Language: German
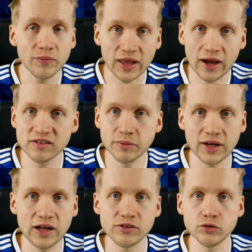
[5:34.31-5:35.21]
Da ist man
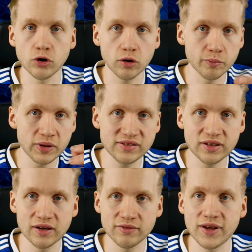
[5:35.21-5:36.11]
also noch ein
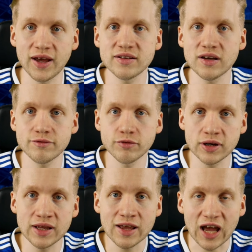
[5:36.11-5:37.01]
bisschen entfernt davon,